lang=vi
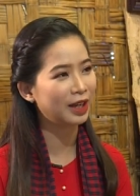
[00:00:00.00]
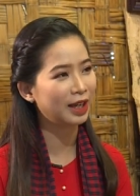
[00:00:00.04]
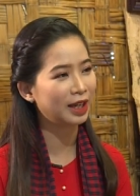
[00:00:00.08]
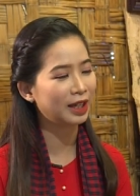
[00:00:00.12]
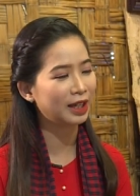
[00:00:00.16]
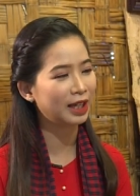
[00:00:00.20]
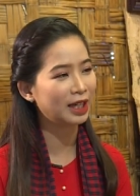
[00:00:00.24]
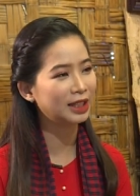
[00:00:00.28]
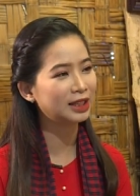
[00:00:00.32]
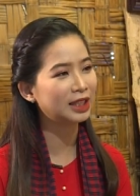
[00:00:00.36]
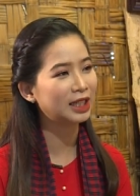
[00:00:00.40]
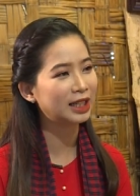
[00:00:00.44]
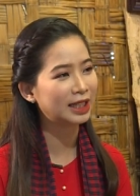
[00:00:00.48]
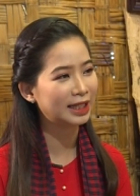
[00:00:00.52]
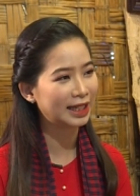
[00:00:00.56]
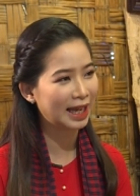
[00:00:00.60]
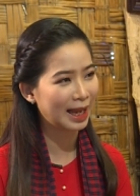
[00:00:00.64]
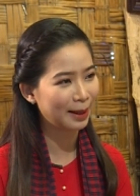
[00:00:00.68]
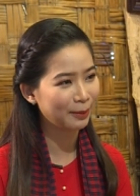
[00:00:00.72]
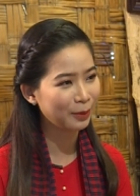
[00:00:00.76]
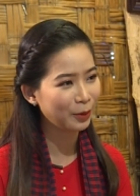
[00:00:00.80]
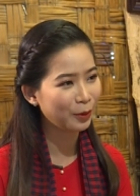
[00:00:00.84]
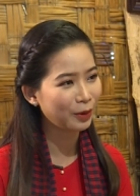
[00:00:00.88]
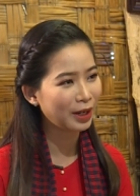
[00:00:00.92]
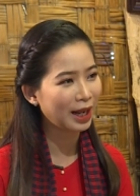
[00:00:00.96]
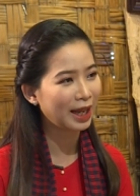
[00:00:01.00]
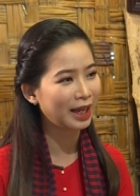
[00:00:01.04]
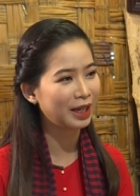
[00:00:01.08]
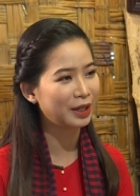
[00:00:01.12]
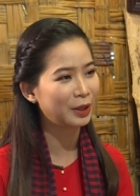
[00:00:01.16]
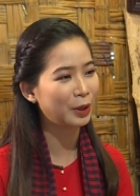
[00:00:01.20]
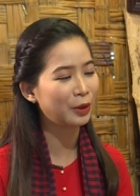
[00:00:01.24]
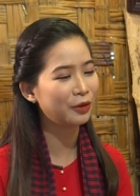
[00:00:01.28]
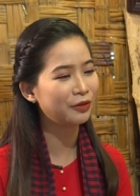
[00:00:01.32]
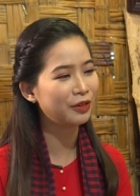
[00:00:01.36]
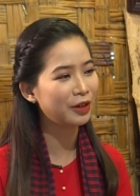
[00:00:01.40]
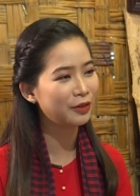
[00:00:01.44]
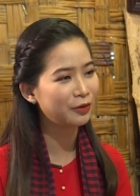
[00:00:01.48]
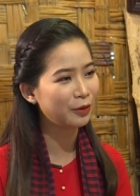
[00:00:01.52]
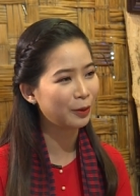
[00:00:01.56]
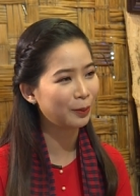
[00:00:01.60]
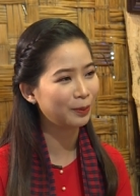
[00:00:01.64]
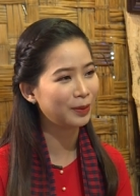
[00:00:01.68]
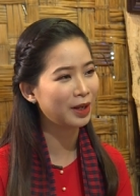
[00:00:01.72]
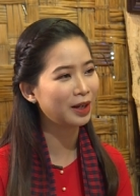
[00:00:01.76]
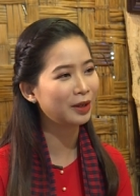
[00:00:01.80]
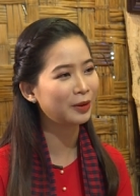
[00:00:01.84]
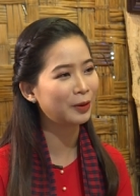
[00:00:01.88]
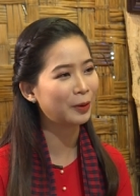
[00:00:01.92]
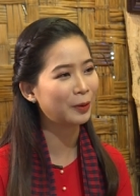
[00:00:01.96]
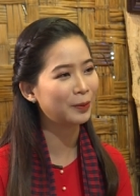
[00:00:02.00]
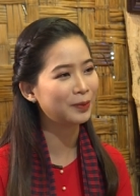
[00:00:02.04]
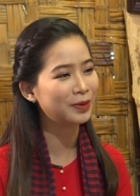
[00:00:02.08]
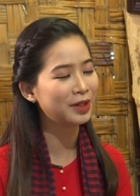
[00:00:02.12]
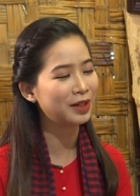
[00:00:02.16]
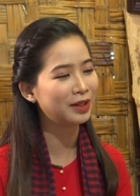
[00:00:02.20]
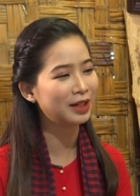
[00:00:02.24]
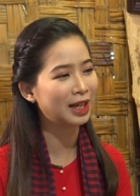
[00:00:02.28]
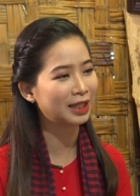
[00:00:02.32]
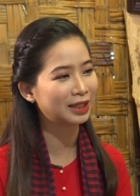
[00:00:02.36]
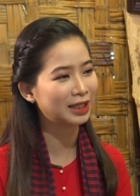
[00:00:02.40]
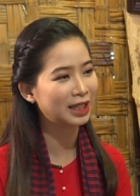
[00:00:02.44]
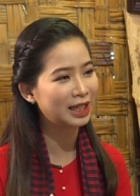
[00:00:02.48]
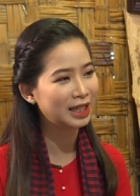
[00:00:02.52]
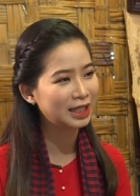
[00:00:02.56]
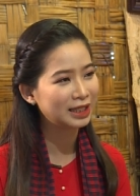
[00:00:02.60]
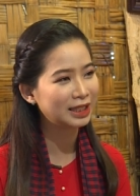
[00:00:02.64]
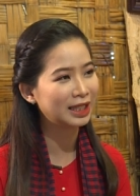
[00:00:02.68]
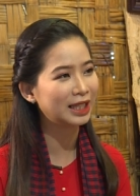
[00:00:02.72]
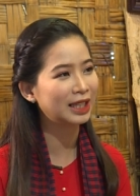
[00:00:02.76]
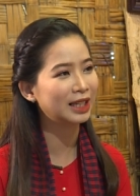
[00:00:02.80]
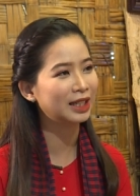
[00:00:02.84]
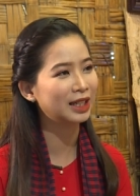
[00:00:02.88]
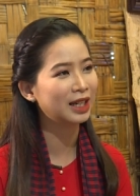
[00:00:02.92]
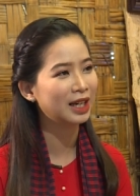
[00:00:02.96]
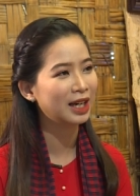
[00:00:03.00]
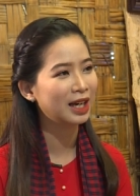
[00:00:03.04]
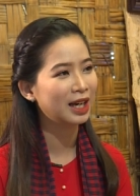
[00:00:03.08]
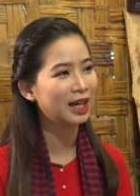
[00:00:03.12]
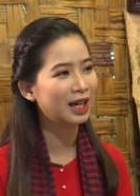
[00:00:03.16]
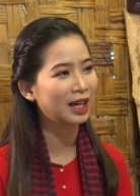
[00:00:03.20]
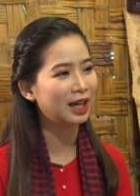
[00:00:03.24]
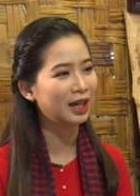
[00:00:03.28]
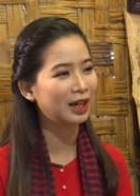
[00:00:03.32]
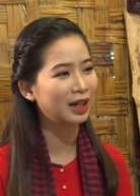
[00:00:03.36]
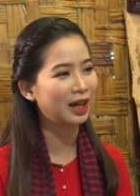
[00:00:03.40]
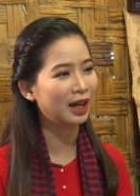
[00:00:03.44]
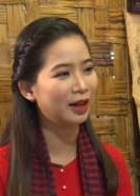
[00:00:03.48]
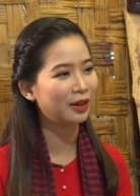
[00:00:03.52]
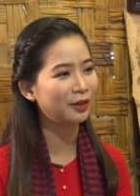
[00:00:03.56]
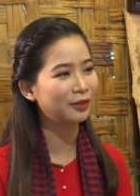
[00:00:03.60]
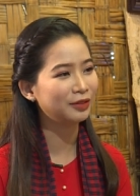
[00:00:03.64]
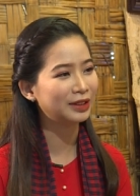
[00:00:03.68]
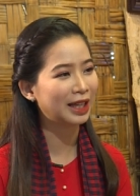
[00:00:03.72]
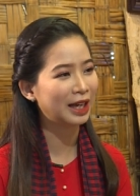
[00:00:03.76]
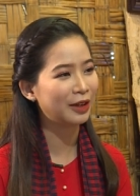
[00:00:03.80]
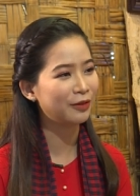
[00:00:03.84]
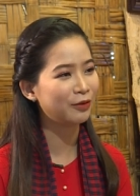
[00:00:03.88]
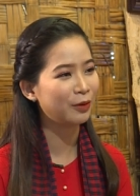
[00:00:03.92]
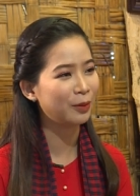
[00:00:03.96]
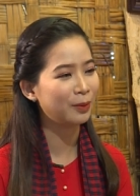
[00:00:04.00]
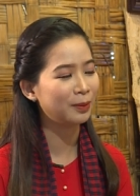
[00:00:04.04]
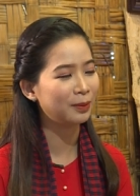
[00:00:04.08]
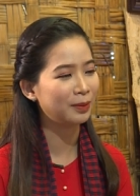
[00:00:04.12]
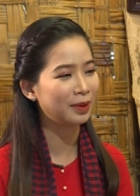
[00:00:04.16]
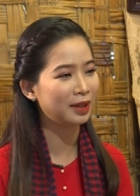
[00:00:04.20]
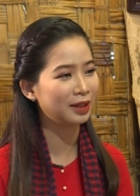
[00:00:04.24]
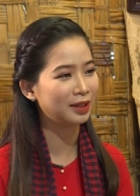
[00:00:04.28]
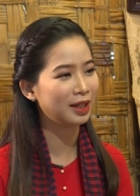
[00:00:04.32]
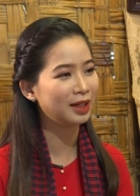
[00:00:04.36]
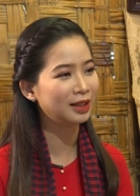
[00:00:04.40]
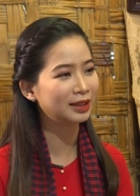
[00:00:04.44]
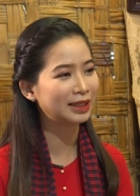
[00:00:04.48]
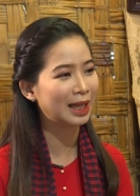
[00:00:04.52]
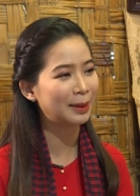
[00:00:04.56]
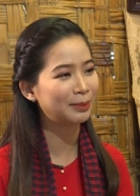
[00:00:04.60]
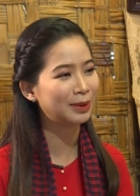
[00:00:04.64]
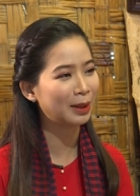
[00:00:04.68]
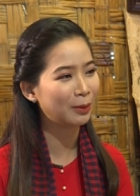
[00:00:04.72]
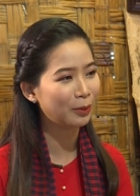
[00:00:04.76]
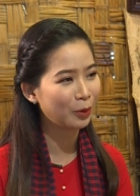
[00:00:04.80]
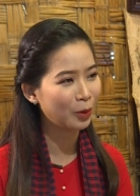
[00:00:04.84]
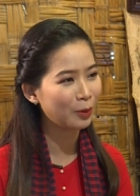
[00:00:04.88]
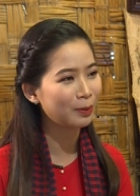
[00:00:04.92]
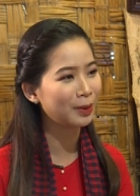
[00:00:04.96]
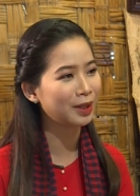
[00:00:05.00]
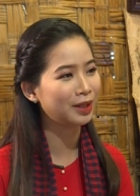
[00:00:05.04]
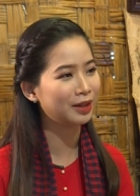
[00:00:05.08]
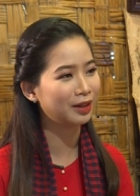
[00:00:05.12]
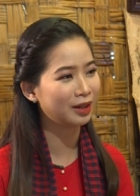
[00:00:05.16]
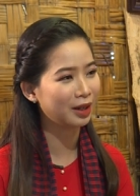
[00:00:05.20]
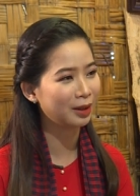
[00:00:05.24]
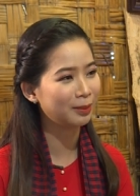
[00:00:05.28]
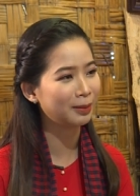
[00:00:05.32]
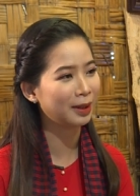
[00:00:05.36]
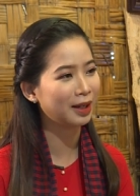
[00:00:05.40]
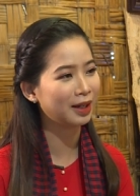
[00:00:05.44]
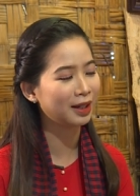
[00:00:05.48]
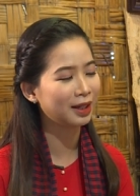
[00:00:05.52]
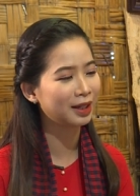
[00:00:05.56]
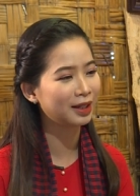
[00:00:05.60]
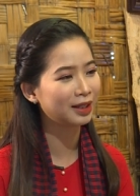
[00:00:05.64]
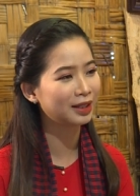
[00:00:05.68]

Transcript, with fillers: về cái tình cảm của thầy đối với vùng đất cũng như là thiên nhiên ở tại vùng đất Tam Nông của mình được không ạ?